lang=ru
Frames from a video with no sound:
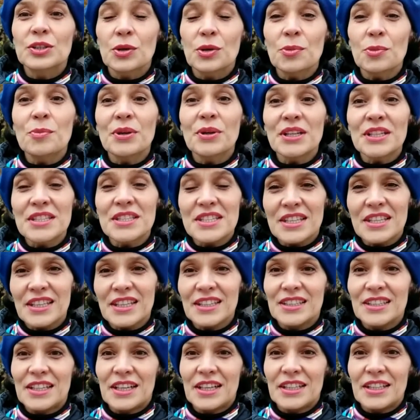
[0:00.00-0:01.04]
Добрый
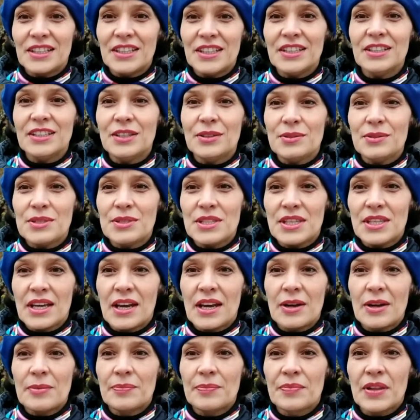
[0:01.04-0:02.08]
день, дорогие
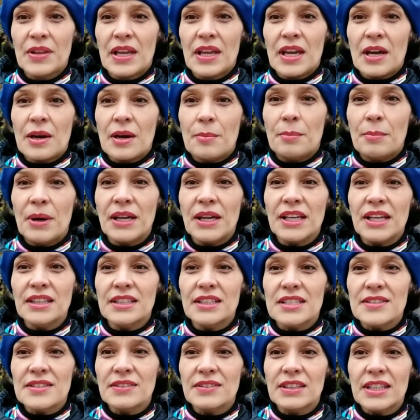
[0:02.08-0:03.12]
друзья!
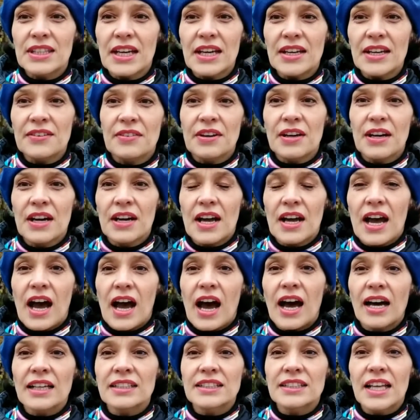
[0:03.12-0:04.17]
Марина Цветаева –
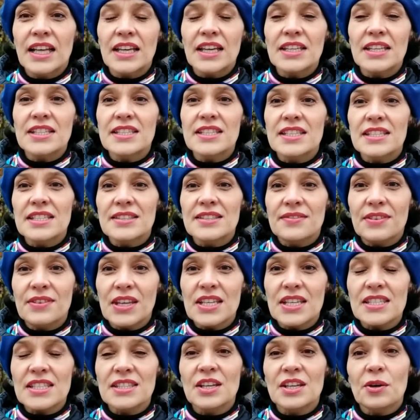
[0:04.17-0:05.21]
одна из
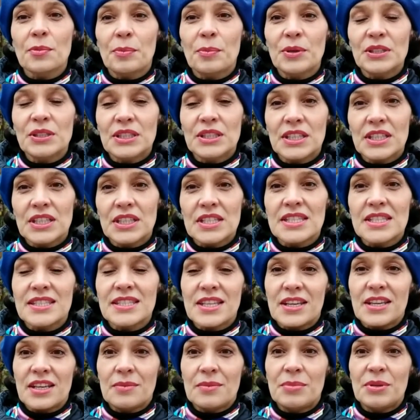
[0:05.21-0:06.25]
известных поэтесс
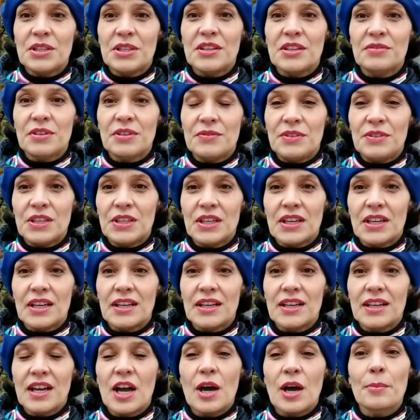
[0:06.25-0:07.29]
Серебряного века,
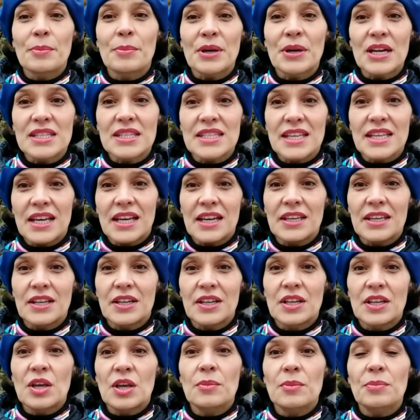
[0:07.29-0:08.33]
прозаик,
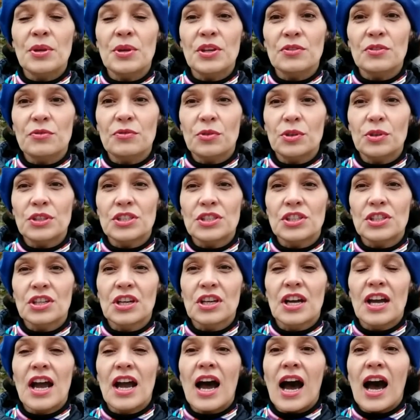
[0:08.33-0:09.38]
переводчик,
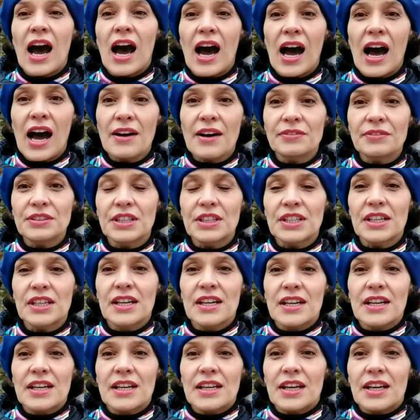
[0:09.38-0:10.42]
автор
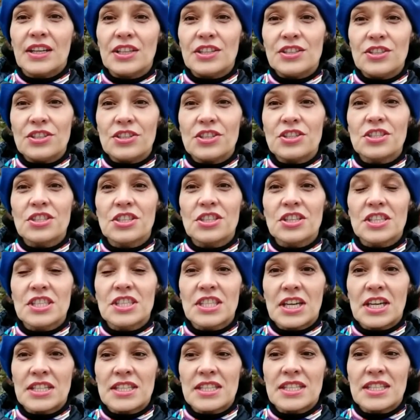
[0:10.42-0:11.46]
критических
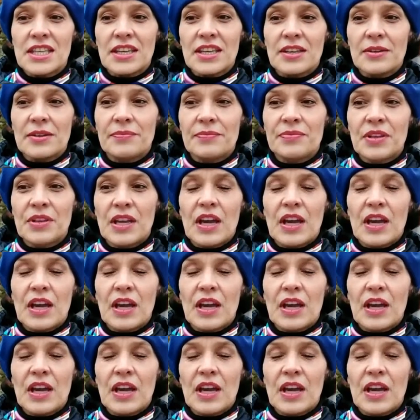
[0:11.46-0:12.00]
статей –